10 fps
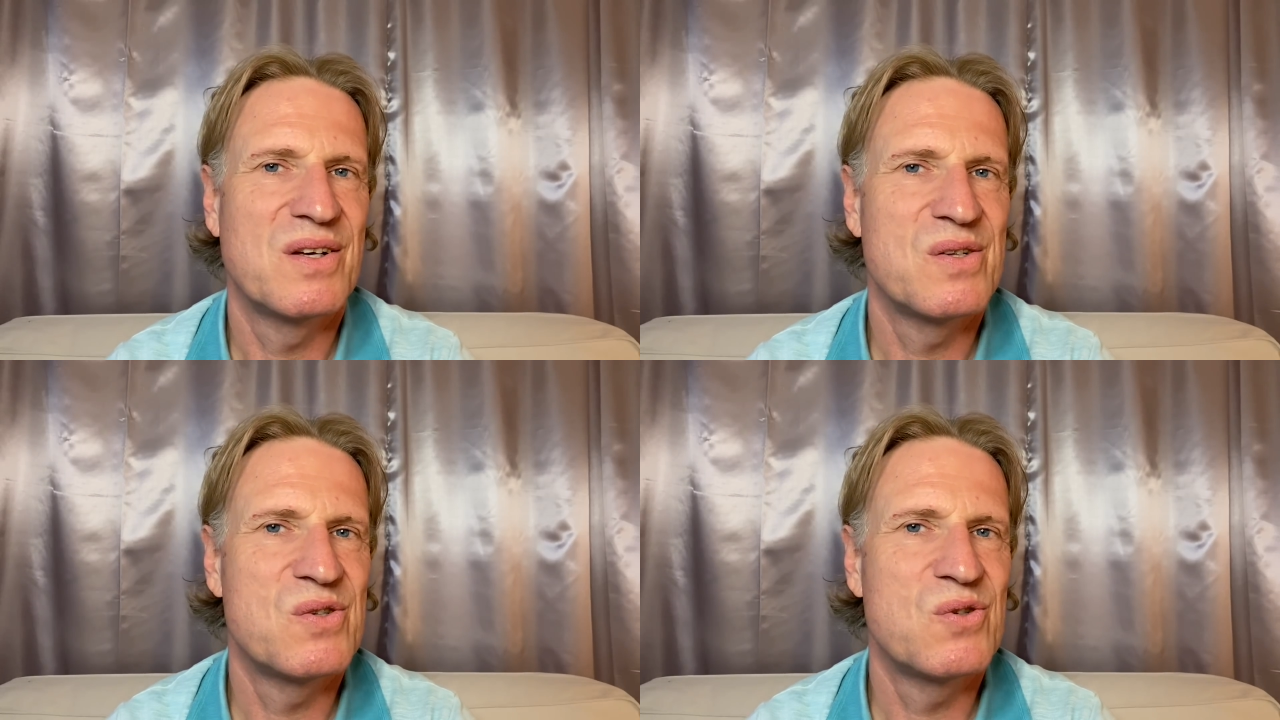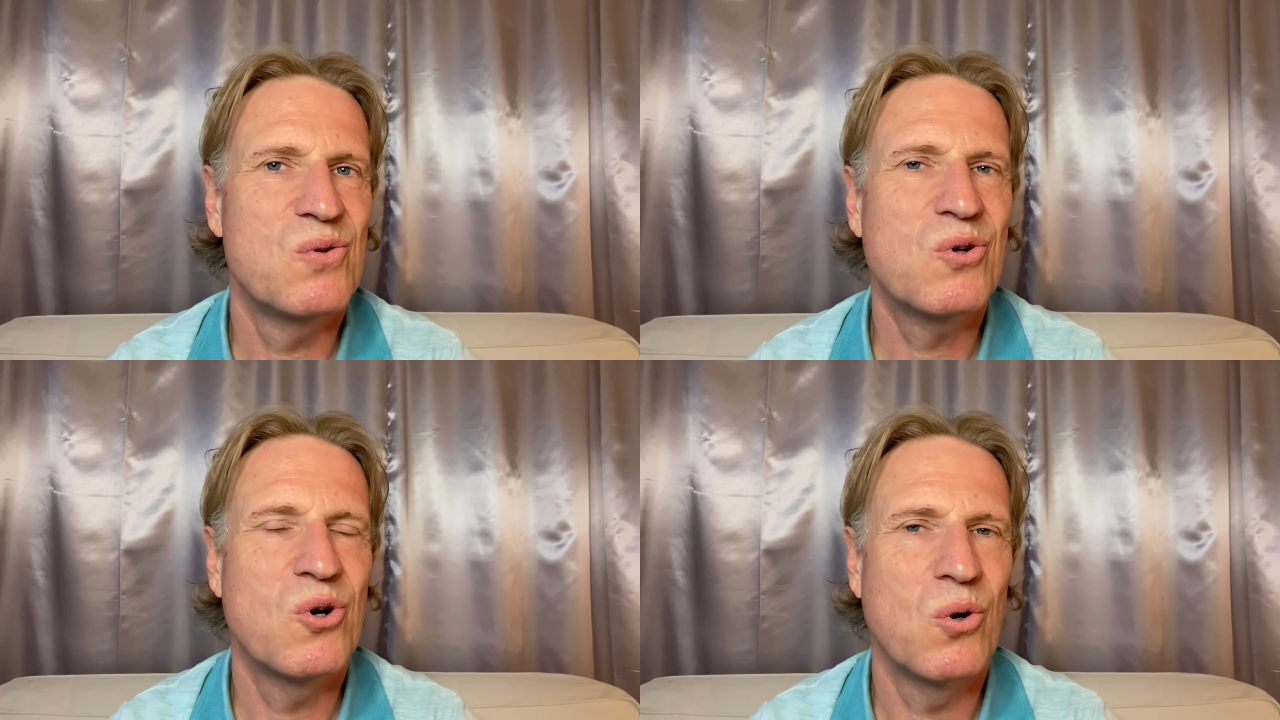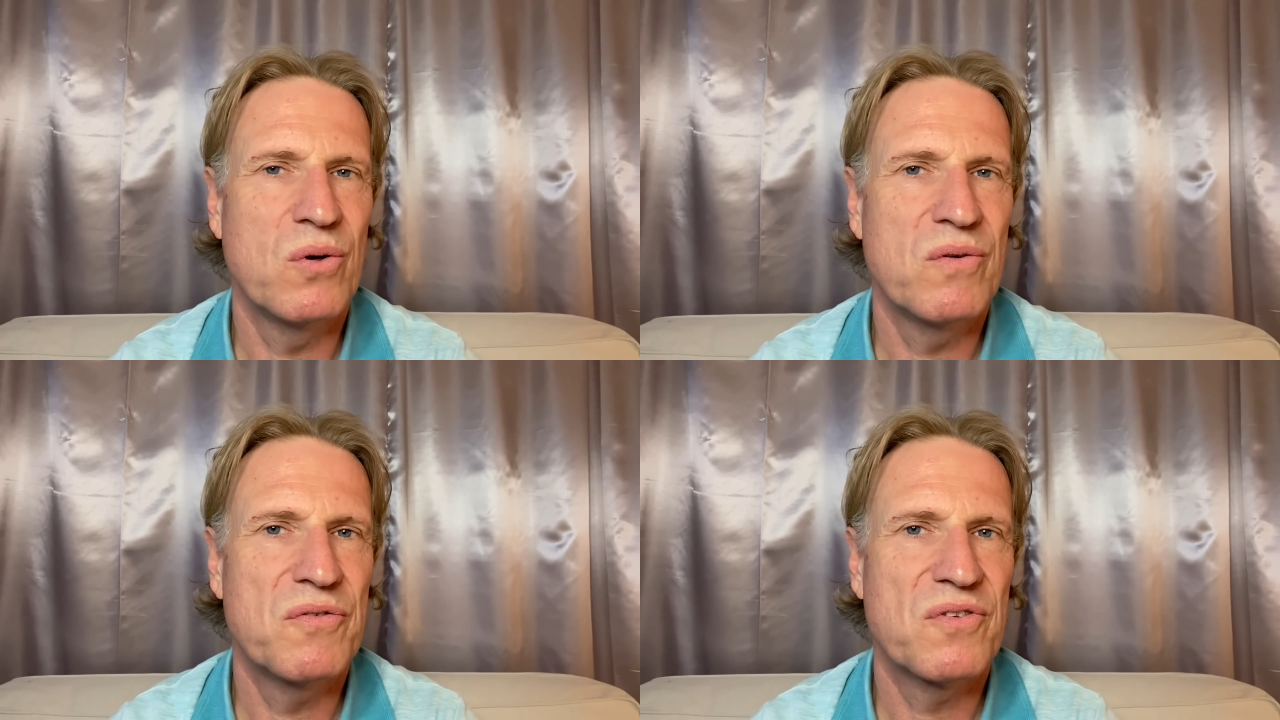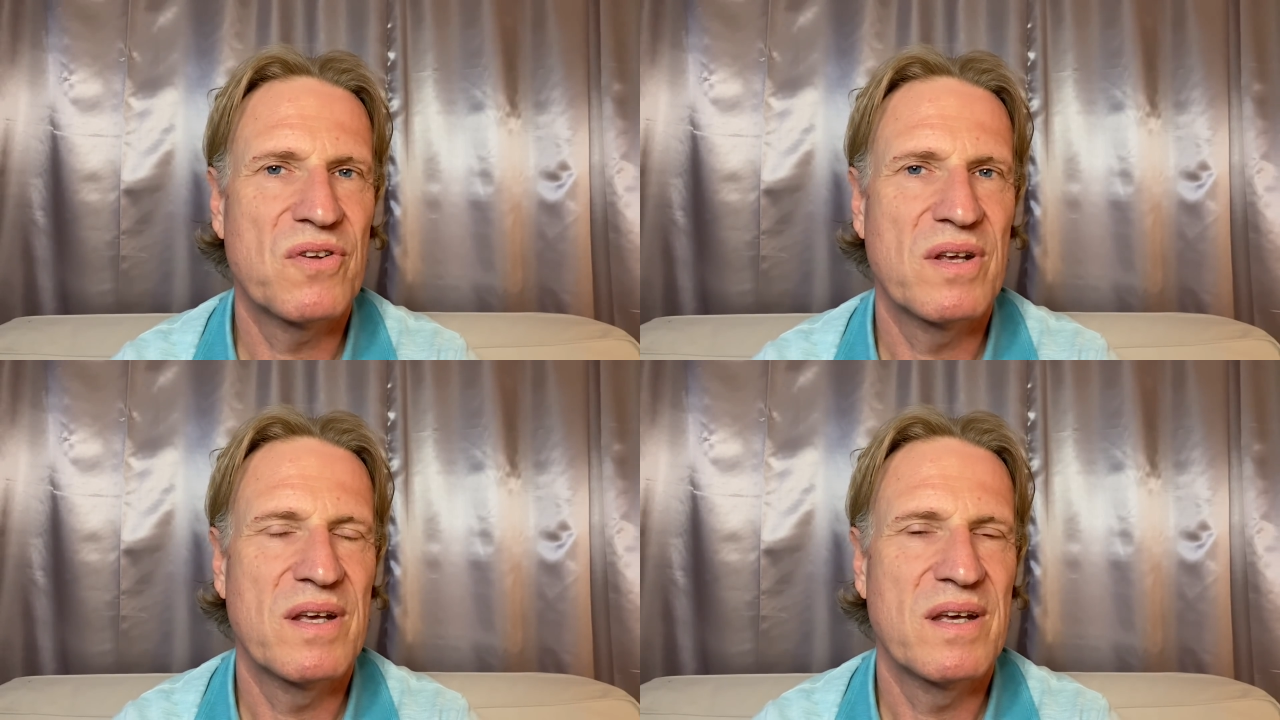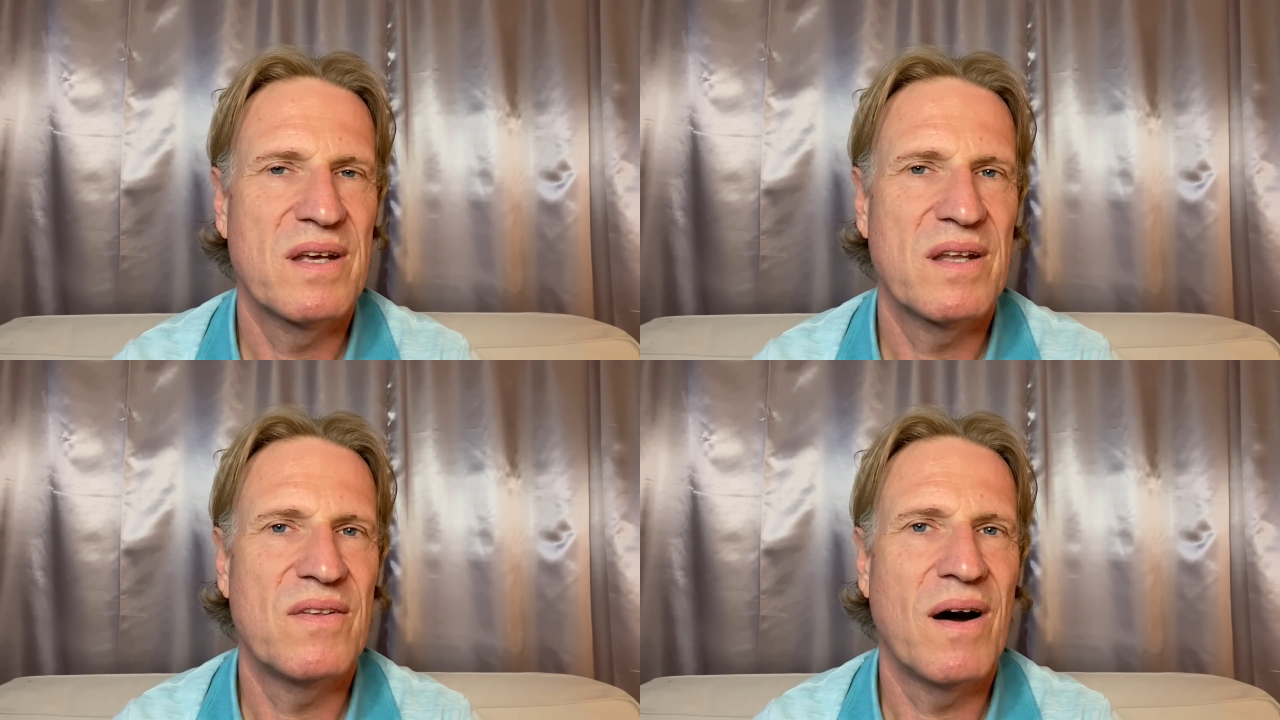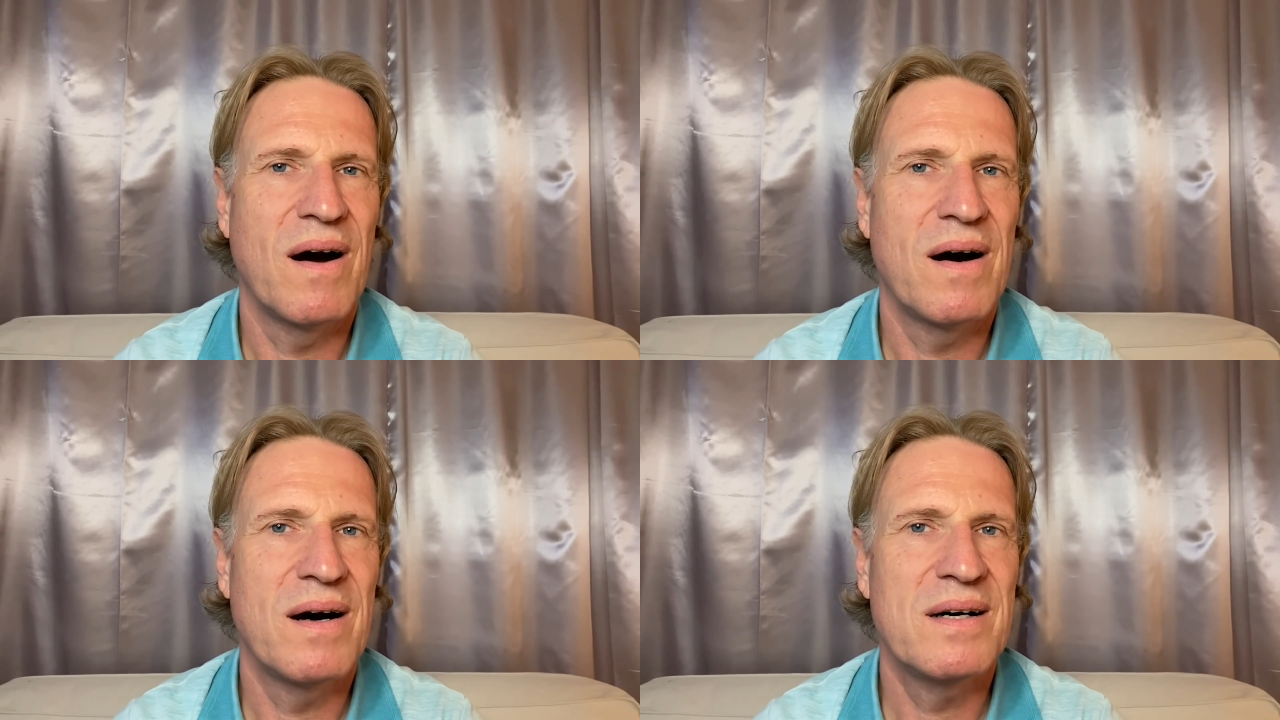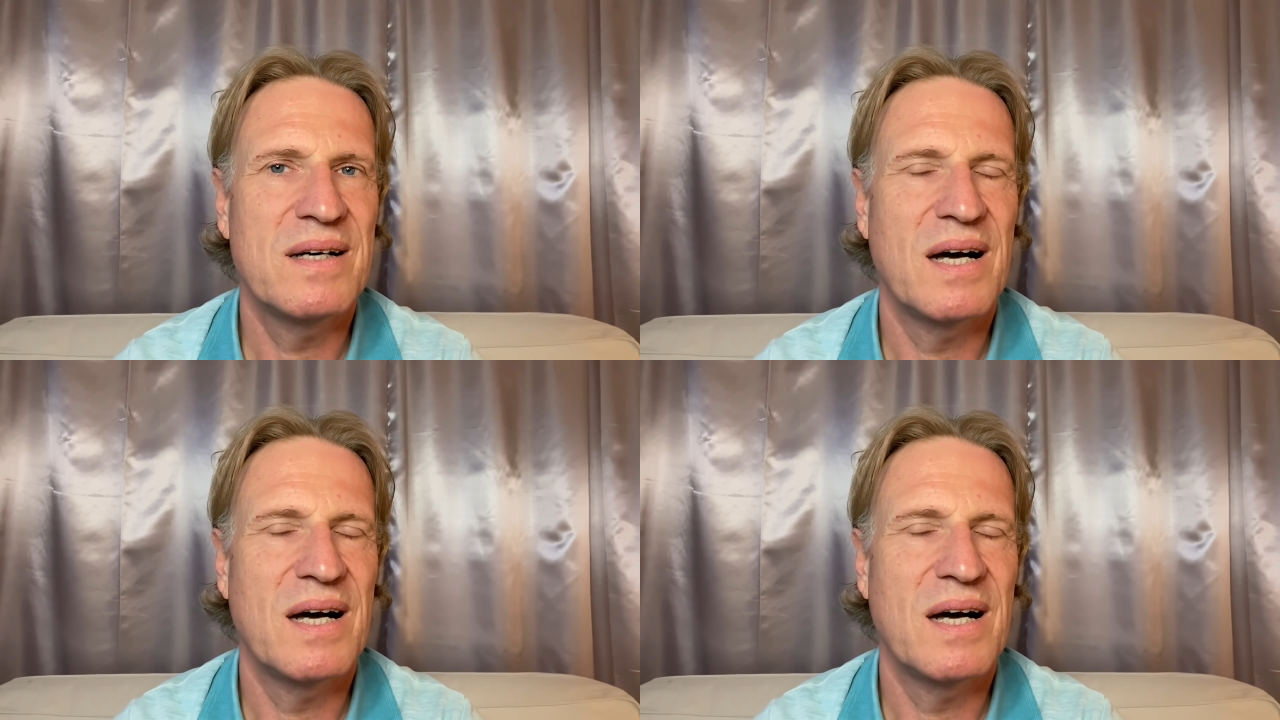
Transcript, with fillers: Zukunft da